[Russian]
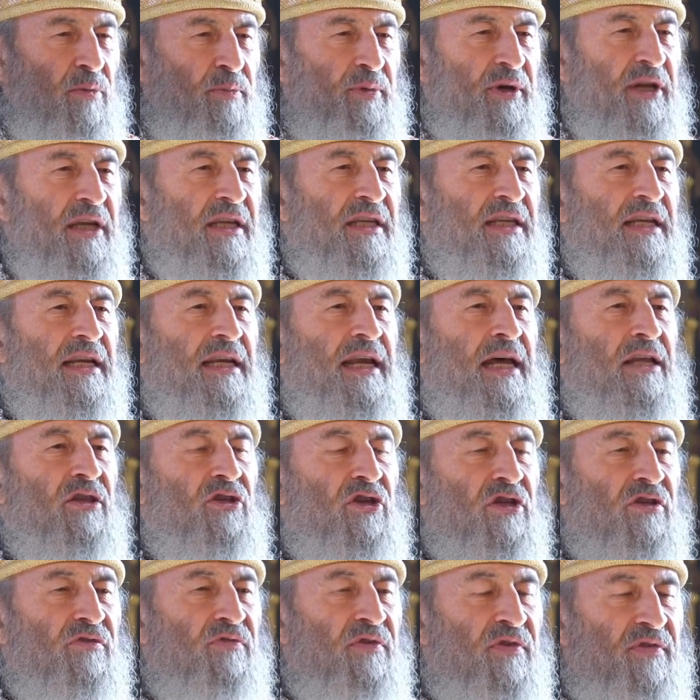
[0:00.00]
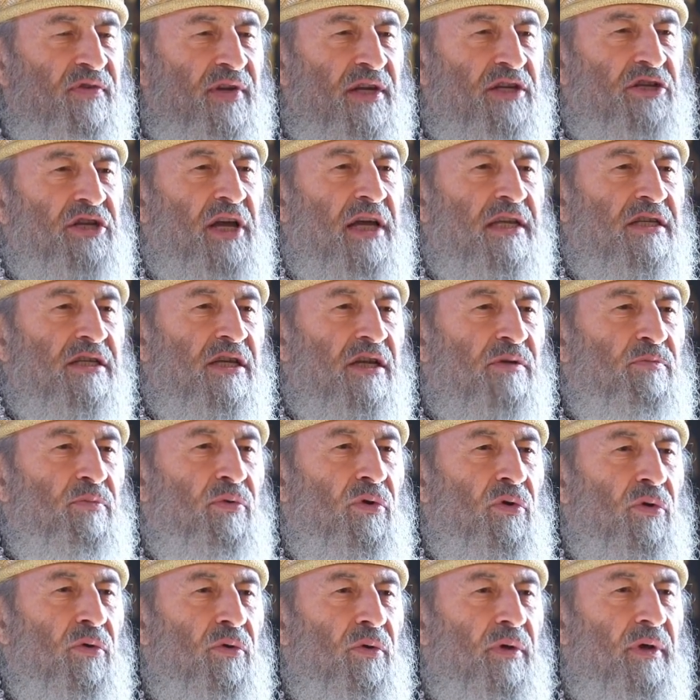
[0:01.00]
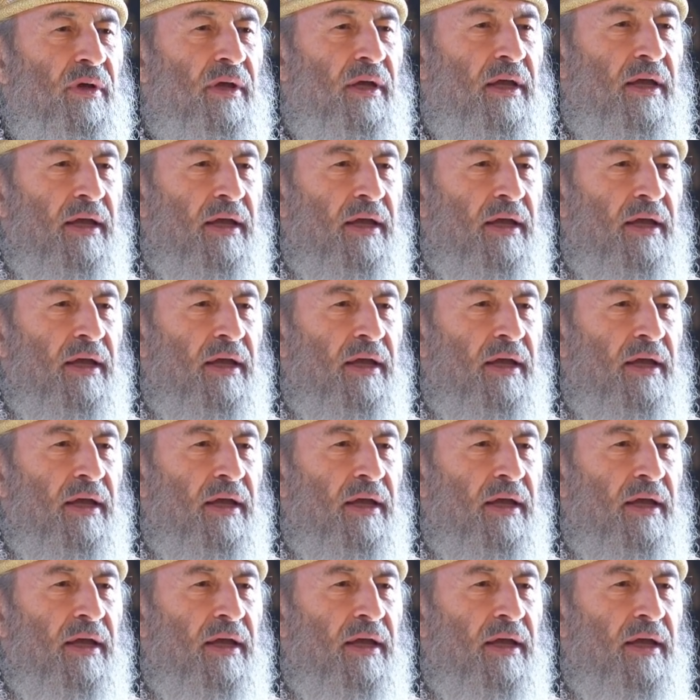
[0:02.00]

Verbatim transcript: добрые дела, то есть возвращаться к Богу.